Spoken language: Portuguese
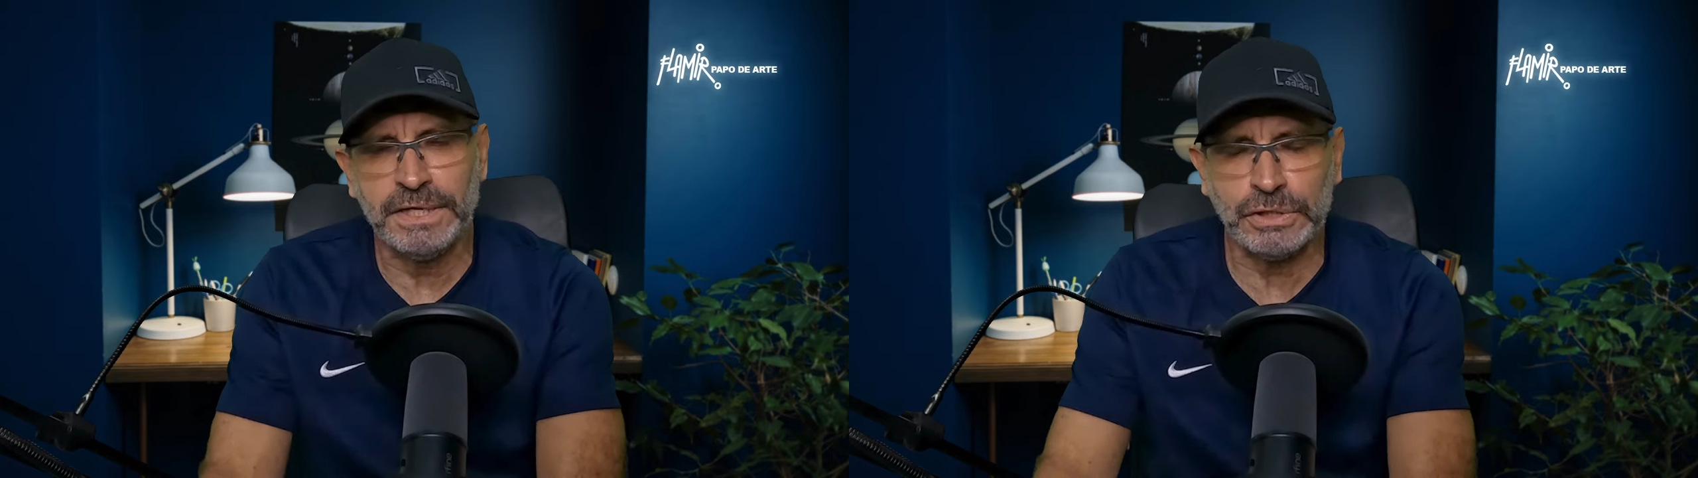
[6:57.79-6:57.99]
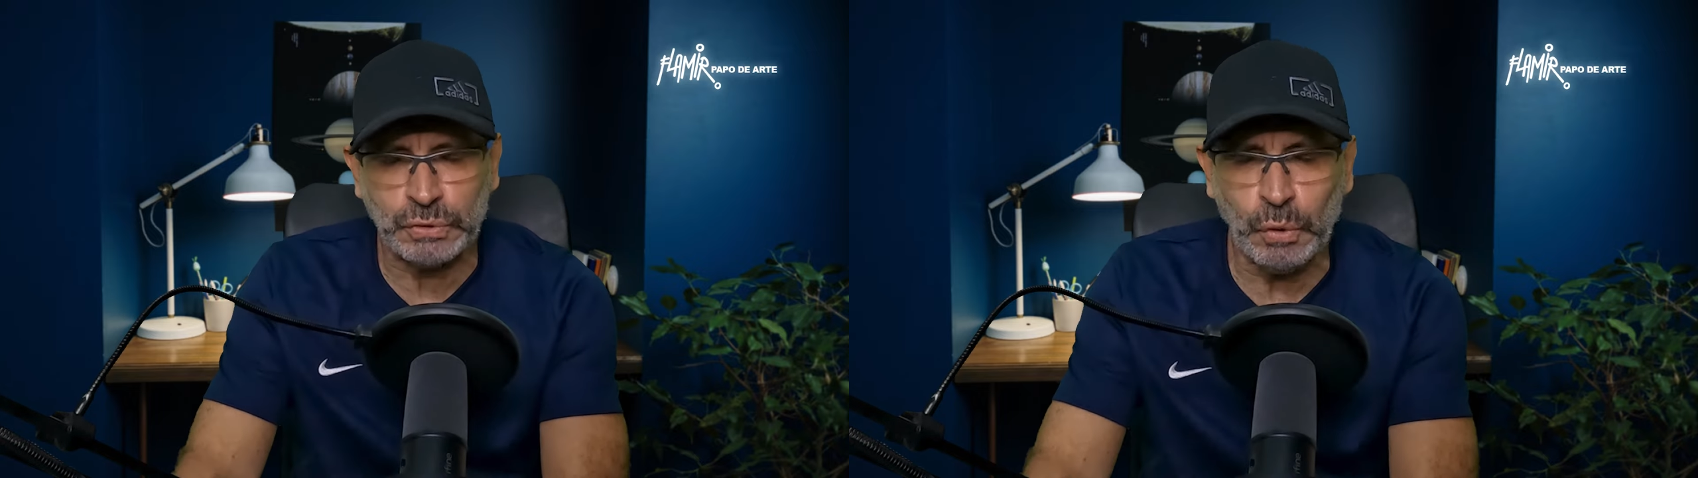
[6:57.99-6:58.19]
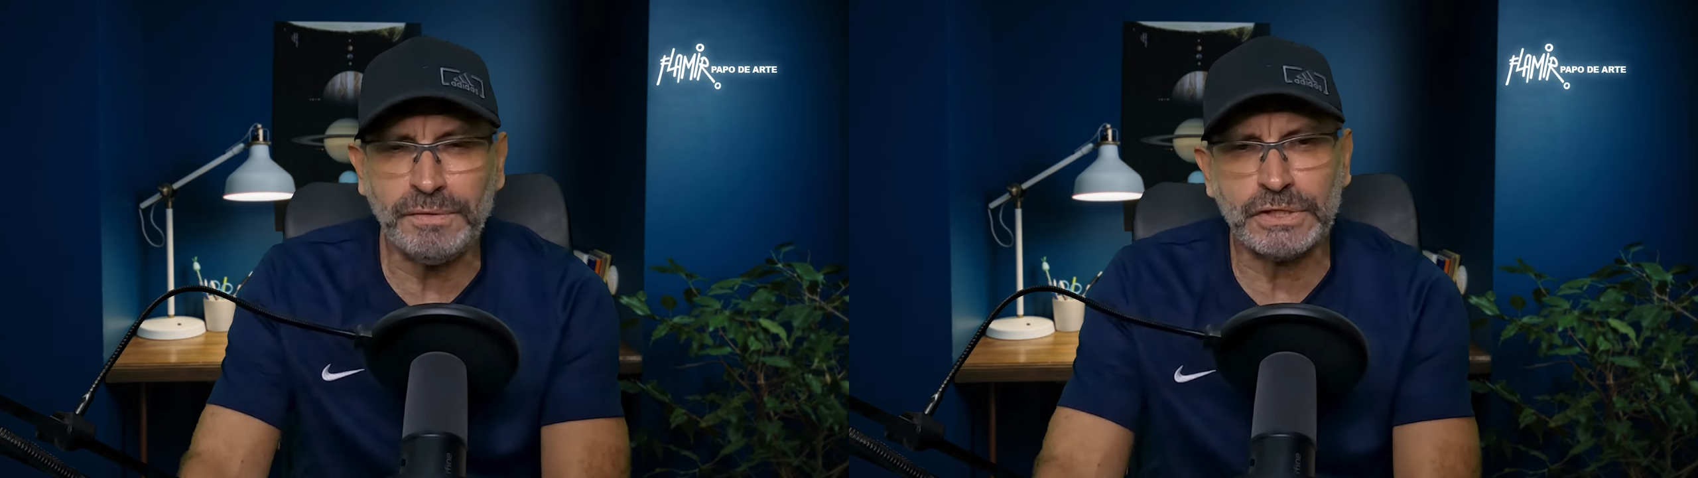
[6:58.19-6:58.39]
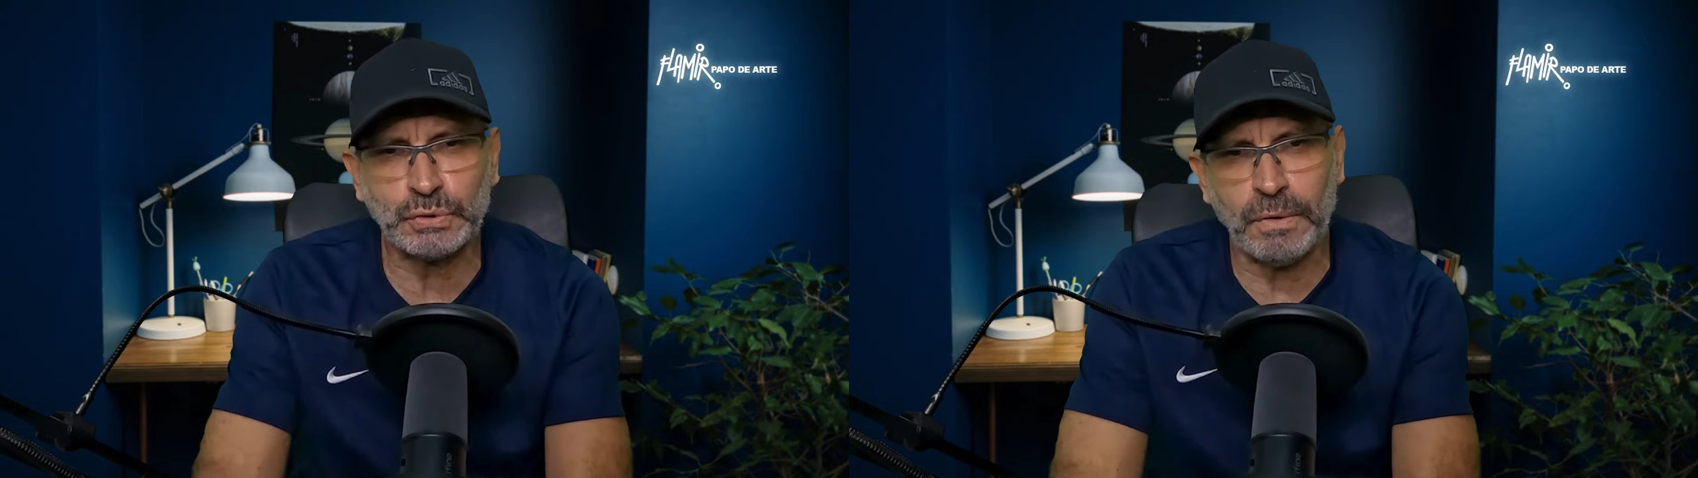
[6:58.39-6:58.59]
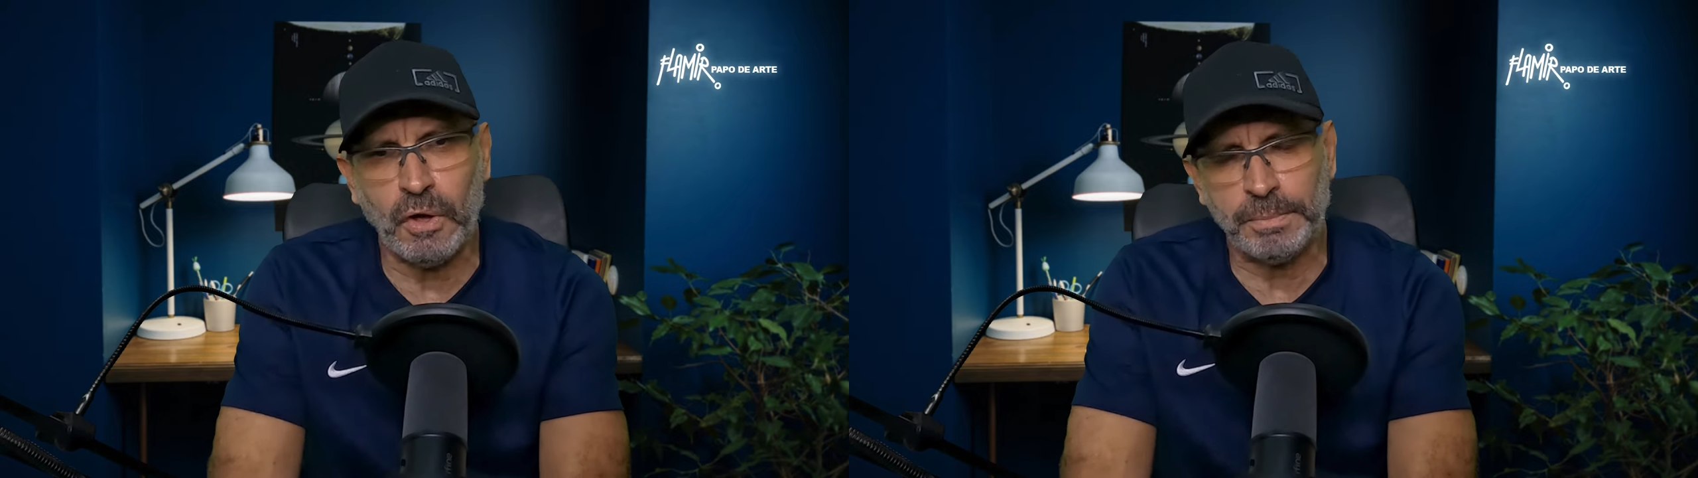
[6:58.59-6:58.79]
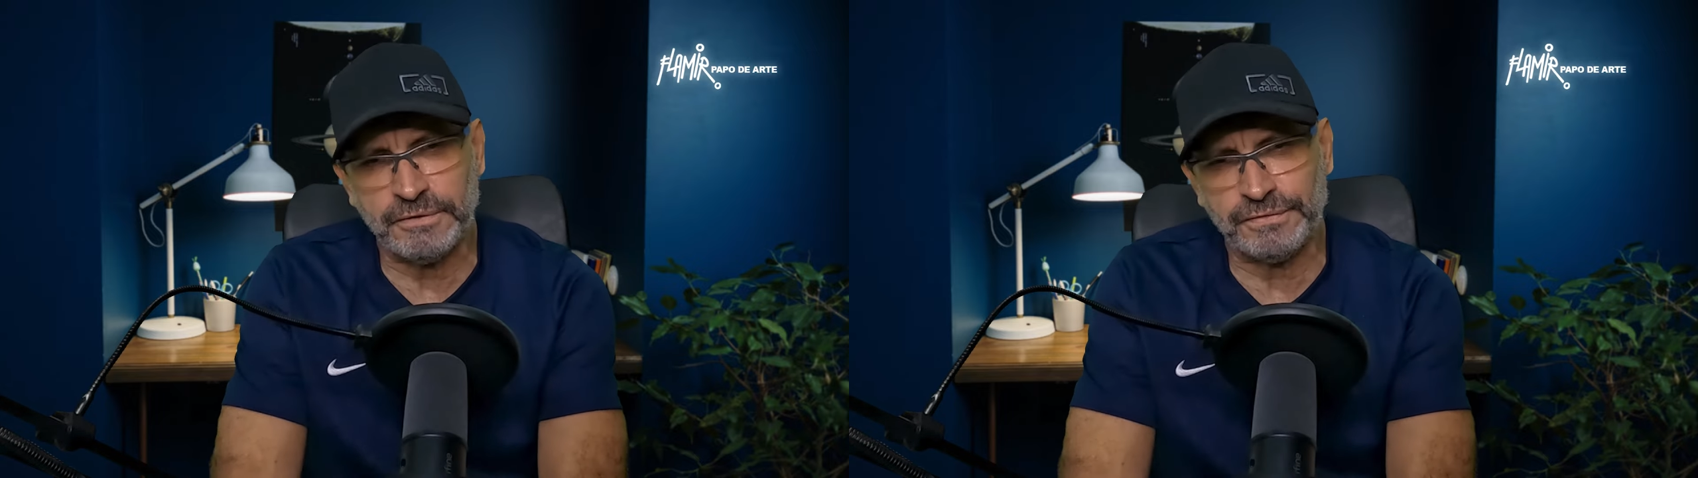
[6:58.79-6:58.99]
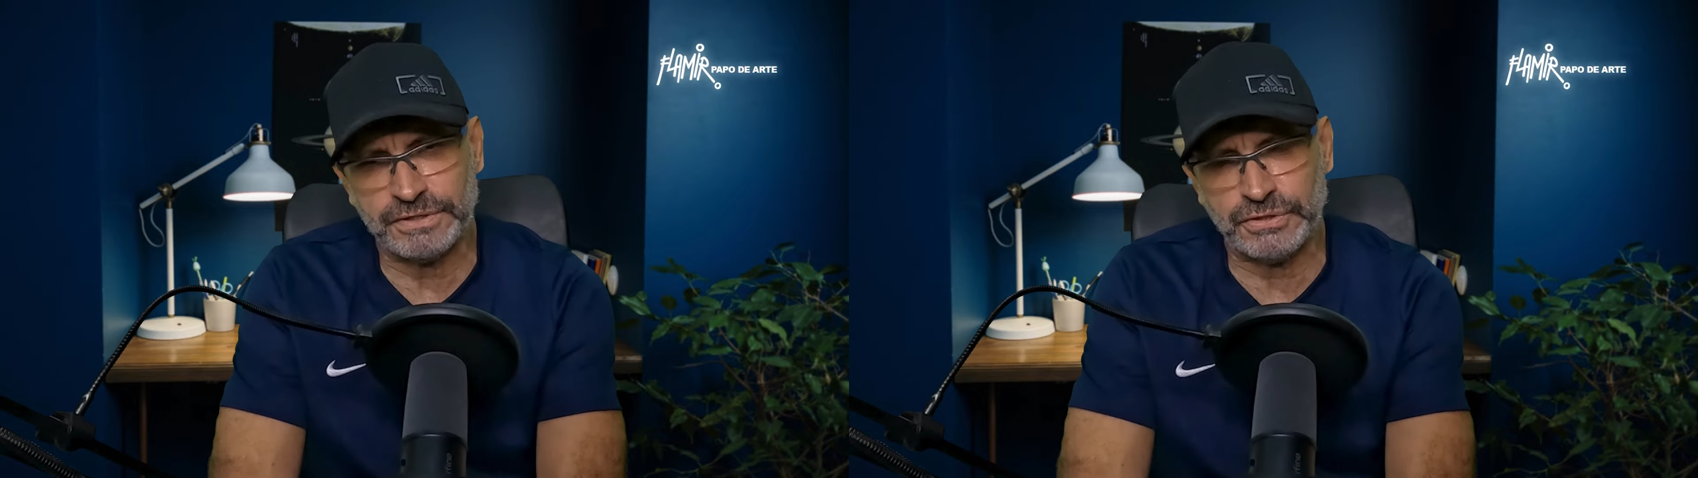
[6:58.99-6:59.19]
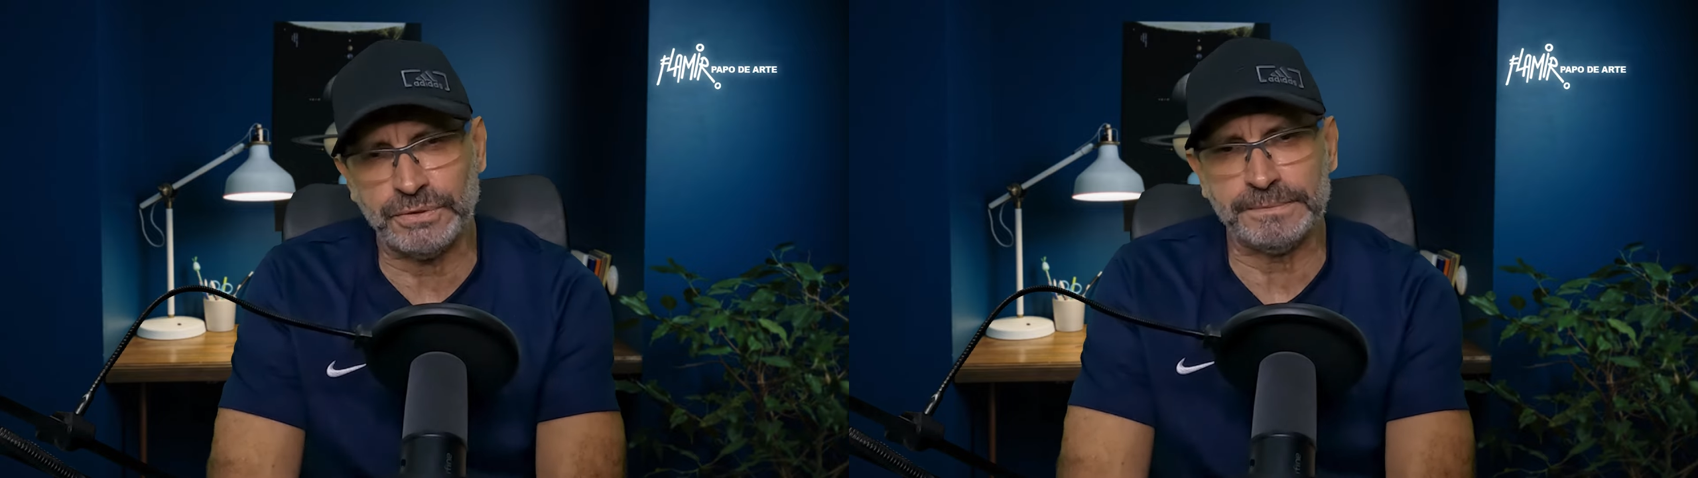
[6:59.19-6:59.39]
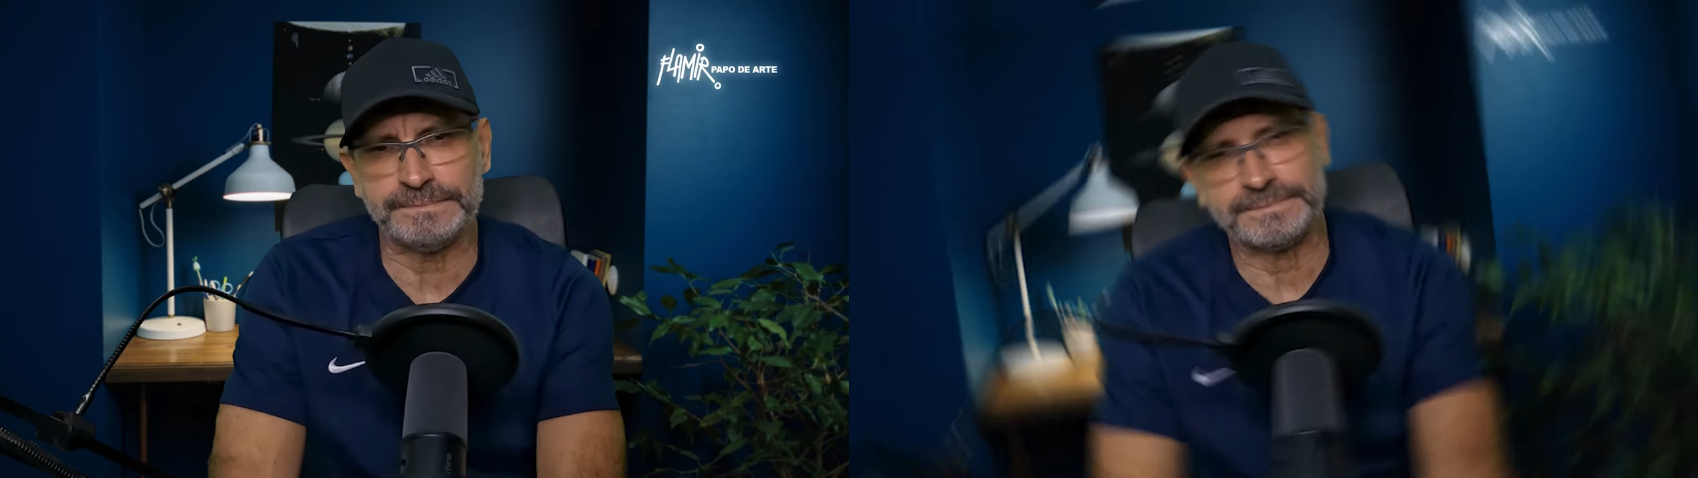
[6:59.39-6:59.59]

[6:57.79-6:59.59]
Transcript: em toda a sua obra infantil.